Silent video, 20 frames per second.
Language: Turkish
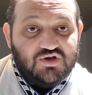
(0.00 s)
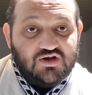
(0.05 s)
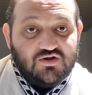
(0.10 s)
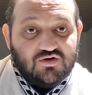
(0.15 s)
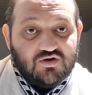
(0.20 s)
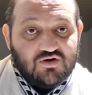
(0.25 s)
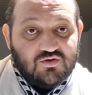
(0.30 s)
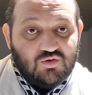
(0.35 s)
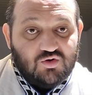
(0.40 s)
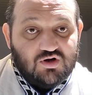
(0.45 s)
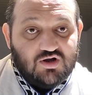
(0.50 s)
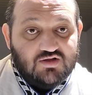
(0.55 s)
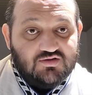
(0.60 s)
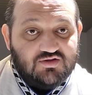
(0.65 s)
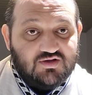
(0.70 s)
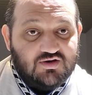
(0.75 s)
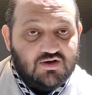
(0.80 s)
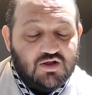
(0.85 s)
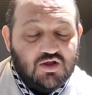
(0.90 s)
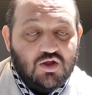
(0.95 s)
1.40
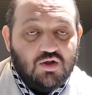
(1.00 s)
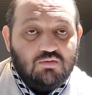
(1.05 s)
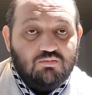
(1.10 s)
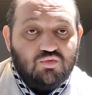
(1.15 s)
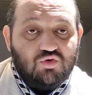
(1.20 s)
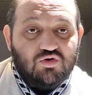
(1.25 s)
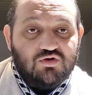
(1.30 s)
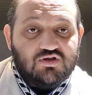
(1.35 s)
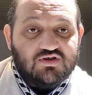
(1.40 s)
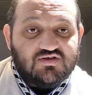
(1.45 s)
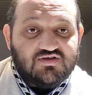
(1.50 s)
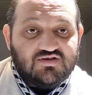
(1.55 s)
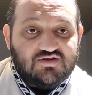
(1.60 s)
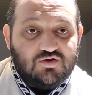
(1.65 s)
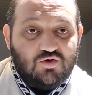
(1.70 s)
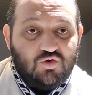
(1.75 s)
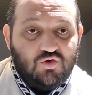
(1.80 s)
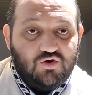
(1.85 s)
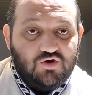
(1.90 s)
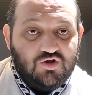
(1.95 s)
orandan bunu da
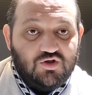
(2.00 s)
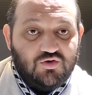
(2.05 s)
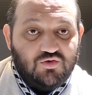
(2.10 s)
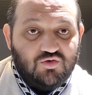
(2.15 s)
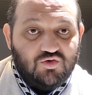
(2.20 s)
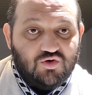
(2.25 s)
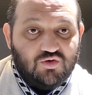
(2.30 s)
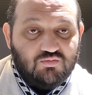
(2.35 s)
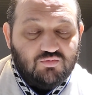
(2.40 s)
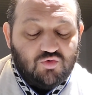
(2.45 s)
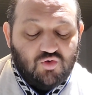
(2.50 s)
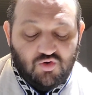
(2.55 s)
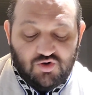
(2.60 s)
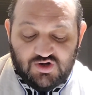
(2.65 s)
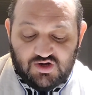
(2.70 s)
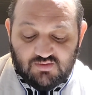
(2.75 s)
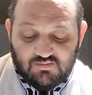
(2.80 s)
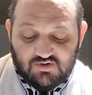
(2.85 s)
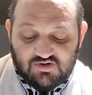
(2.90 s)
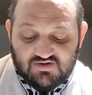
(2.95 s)
size öneriyorum
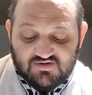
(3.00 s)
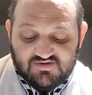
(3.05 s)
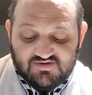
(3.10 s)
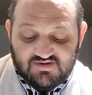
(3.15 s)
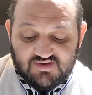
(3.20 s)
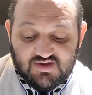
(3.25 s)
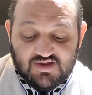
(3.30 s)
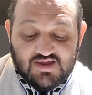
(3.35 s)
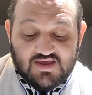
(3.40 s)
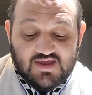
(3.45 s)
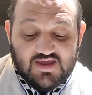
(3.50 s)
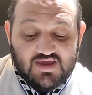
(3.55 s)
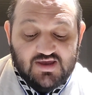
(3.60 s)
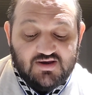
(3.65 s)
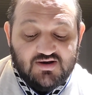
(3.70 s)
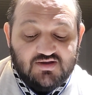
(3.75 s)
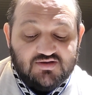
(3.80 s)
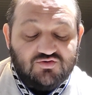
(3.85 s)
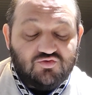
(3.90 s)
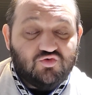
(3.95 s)
oynamanızı.
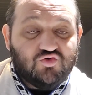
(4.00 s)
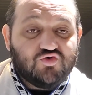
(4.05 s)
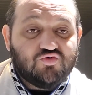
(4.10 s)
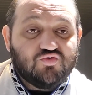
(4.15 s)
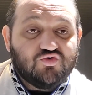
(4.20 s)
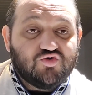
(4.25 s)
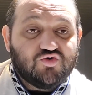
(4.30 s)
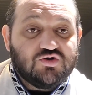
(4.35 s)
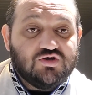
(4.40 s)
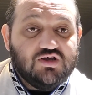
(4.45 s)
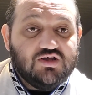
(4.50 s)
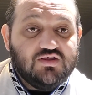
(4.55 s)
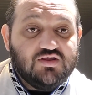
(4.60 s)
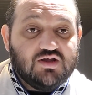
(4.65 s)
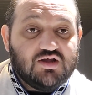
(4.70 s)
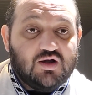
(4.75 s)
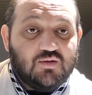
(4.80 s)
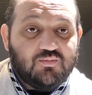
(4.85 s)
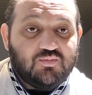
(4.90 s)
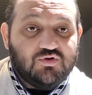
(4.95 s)
En az 3.5
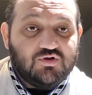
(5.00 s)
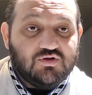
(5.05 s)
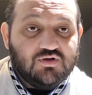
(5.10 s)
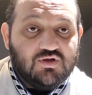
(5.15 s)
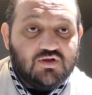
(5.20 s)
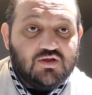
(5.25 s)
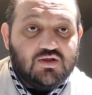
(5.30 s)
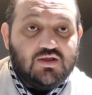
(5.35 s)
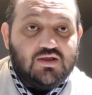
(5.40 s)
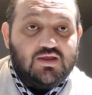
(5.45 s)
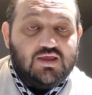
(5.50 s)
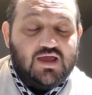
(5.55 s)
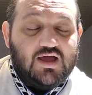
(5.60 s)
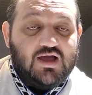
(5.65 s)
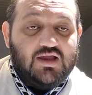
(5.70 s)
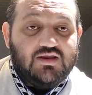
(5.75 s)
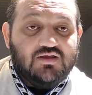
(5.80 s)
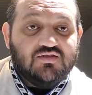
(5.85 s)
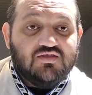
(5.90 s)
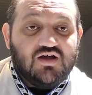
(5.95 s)
handikaplı.
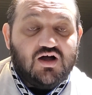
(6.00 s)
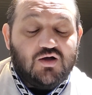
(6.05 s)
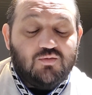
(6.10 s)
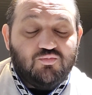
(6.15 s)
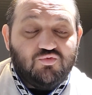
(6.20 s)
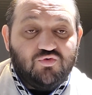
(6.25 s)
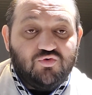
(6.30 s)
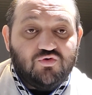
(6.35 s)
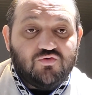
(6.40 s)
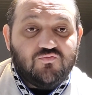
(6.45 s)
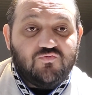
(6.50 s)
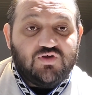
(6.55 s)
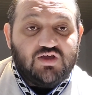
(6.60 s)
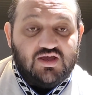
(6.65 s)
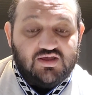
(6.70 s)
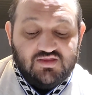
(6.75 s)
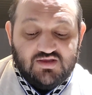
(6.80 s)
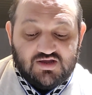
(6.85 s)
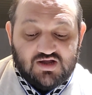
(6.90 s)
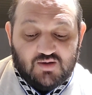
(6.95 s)
Yani daha büyük
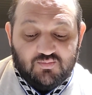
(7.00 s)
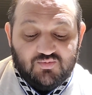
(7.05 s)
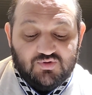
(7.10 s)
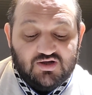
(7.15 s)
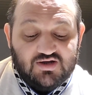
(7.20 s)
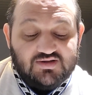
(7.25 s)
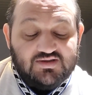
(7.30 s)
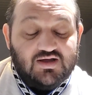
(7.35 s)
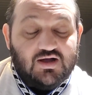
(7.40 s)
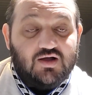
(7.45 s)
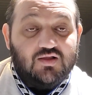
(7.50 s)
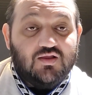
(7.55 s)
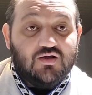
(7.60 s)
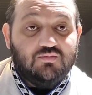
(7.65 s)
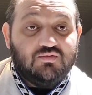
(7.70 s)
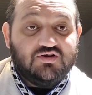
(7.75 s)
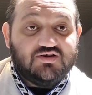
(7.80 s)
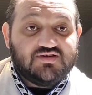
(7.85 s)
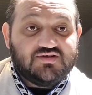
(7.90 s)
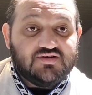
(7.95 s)
handikaplar da
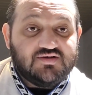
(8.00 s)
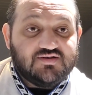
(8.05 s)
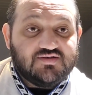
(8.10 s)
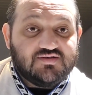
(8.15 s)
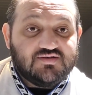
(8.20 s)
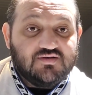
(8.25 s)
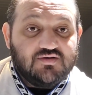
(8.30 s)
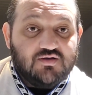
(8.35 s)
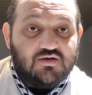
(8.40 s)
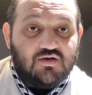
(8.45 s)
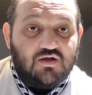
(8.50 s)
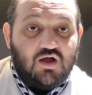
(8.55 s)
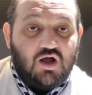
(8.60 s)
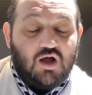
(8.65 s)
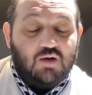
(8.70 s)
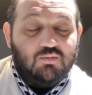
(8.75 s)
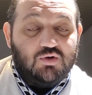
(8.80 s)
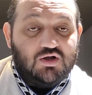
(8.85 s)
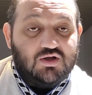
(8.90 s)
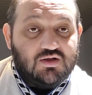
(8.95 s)
alabilirsiniz.
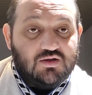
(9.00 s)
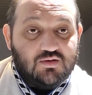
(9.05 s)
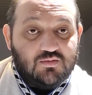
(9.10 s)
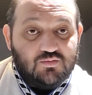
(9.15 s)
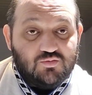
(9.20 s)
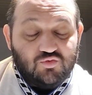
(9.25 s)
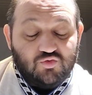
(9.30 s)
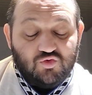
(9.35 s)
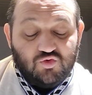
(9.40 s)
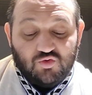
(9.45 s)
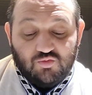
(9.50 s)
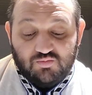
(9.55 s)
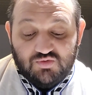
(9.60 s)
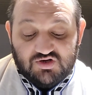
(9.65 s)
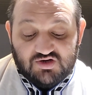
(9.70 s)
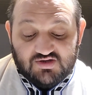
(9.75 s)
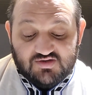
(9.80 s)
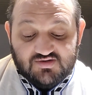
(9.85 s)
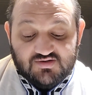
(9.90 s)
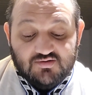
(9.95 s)
Ama durum
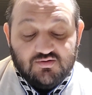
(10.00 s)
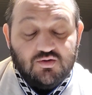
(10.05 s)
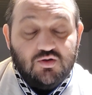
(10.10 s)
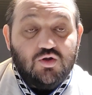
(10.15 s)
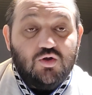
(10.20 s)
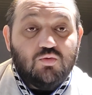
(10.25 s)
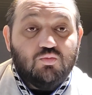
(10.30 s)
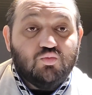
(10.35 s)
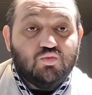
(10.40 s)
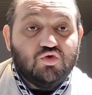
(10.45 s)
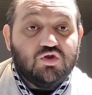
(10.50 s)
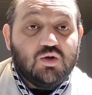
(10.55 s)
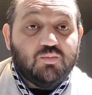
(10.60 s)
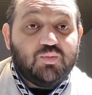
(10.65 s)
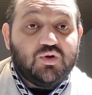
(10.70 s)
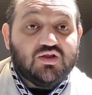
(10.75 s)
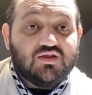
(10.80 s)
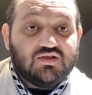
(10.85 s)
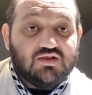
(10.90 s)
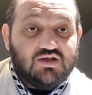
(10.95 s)
biraz. Bu da
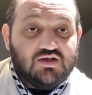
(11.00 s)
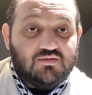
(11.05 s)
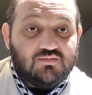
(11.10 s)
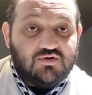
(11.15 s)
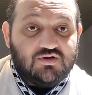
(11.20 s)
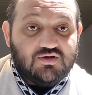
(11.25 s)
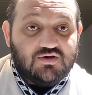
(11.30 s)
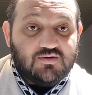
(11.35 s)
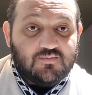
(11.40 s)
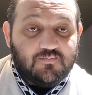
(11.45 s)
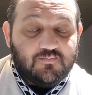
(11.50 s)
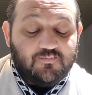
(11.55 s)
patlayabilir.